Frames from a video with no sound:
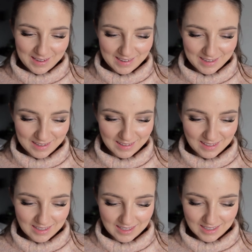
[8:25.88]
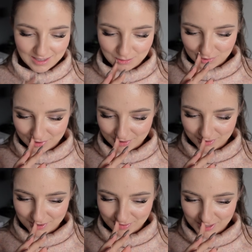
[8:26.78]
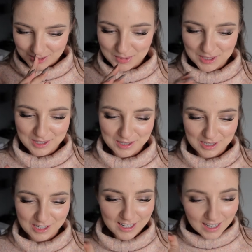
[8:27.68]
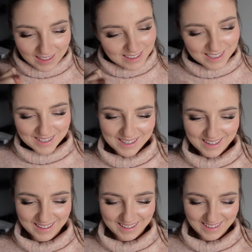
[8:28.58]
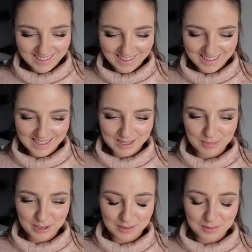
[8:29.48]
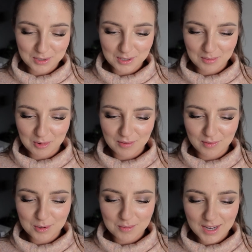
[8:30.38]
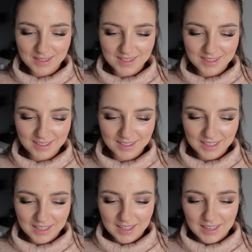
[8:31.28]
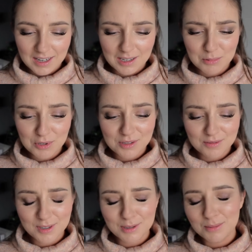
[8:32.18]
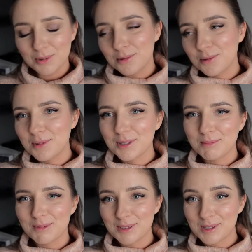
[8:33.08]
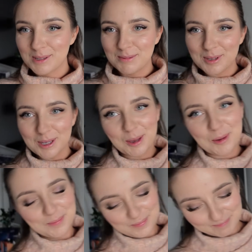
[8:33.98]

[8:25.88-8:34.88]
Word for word: e, i, i dużo z Was pisze, że czekaliście i że bardzo lubicie moje vlogmasy albo że są Waszymi ulubionymi, więc jest mi